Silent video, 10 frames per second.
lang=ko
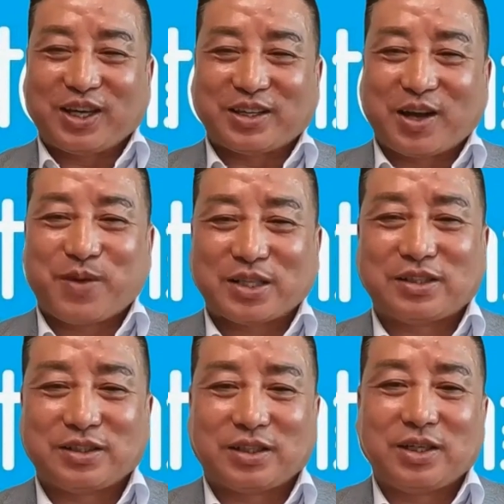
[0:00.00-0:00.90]
어떻게 이렇게 딱
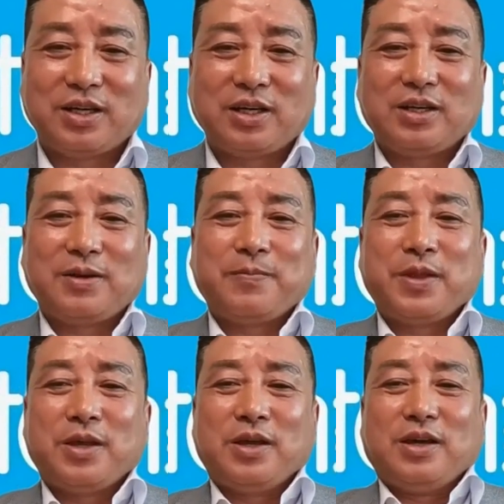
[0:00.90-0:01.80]
맞았는지.
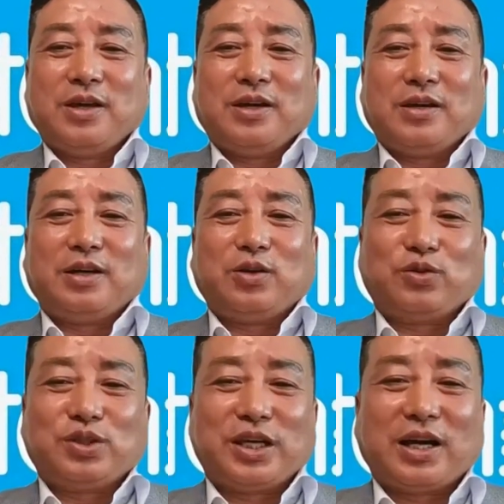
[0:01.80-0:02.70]

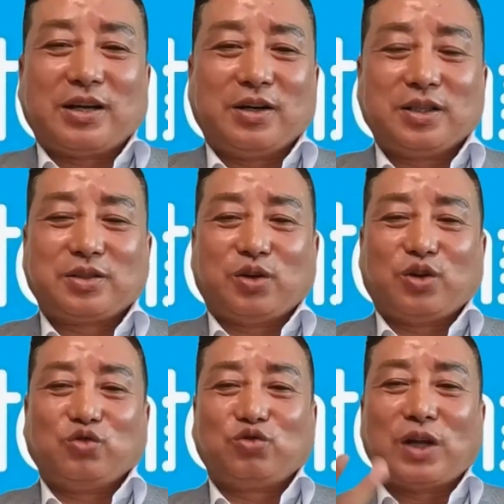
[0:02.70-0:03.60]
그리고 제가
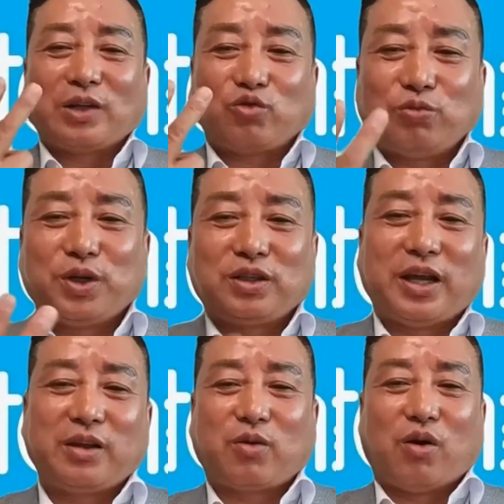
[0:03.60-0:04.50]
거기서 누나 두 명
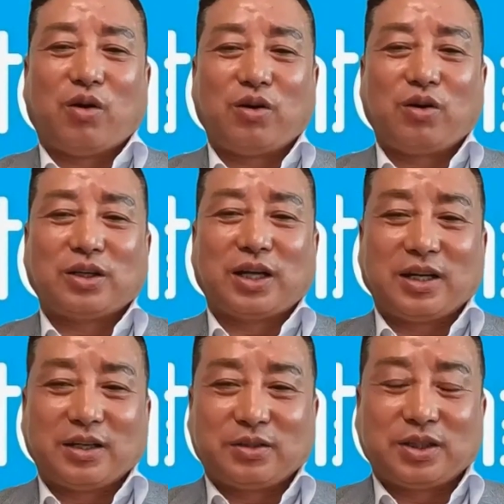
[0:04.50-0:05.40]
데리고
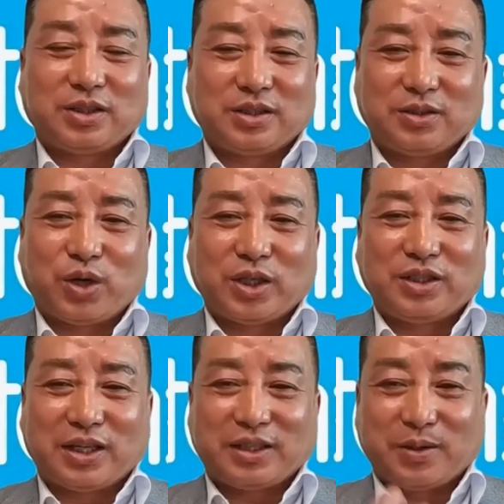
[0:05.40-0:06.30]
그날에 그 우리 그
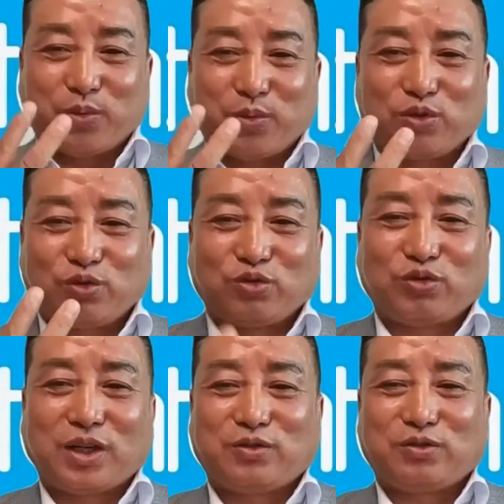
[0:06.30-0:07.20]
환영사 때 보여준
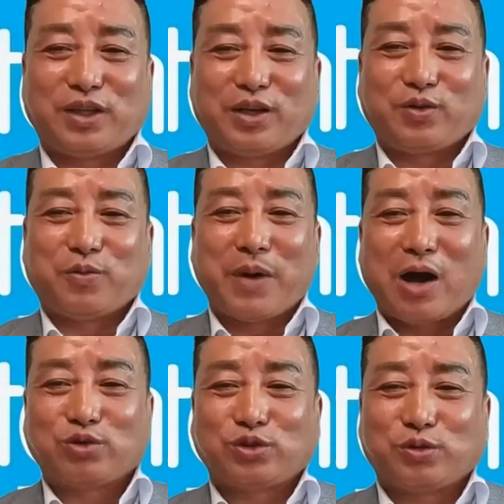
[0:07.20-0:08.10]
누나 둘 데리고
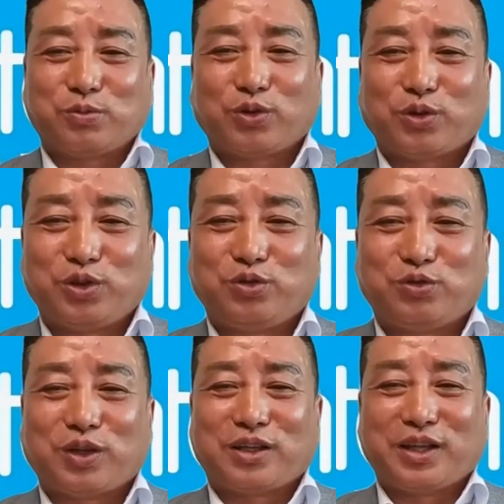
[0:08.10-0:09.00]
마우스도 못
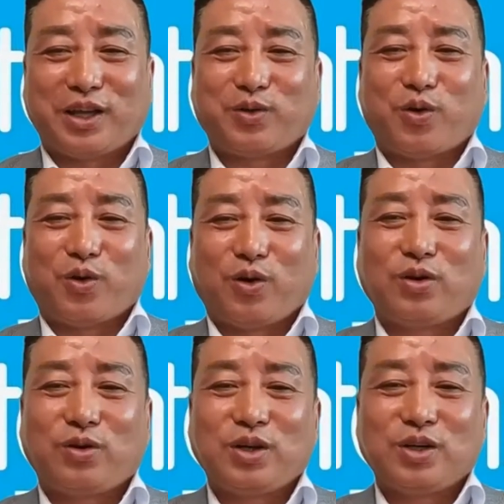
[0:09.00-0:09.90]
돌리는 누나
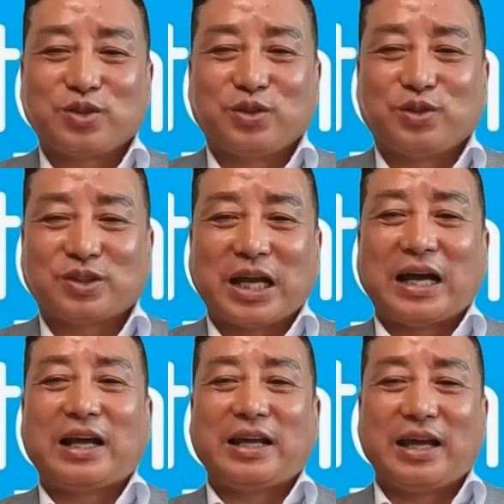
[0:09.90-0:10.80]
데리고 저
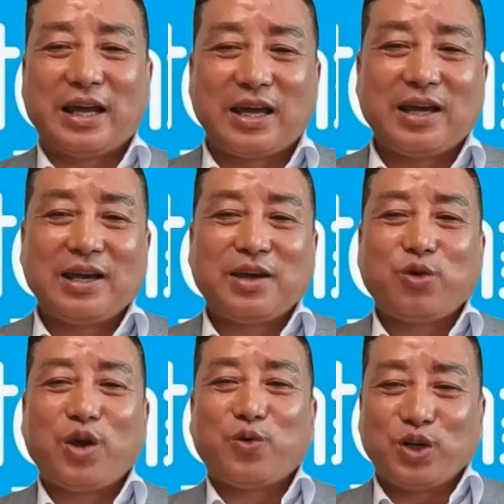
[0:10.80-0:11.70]
산하에
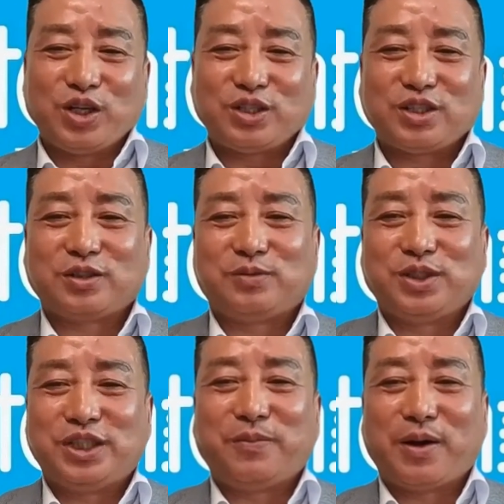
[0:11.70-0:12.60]
회원이
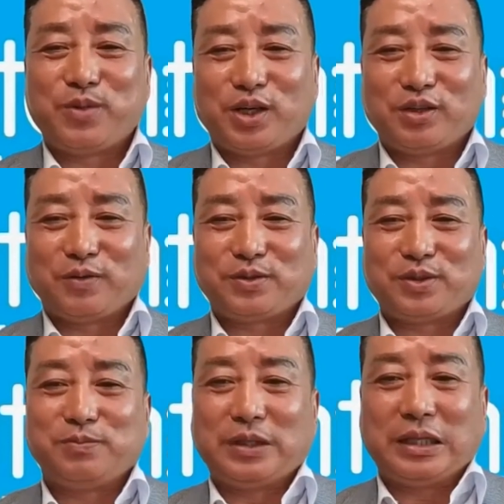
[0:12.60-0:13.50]
지금 2만 명이
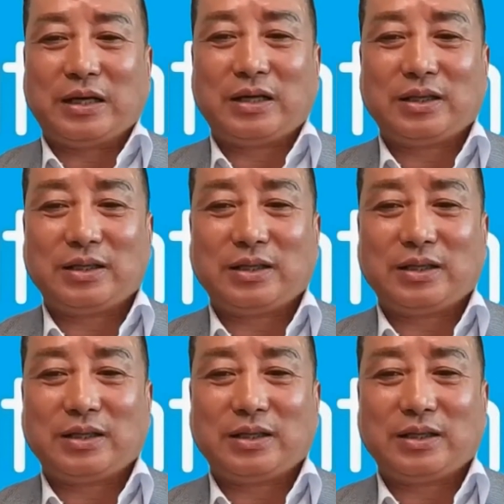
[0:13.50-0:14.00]
넘습니다.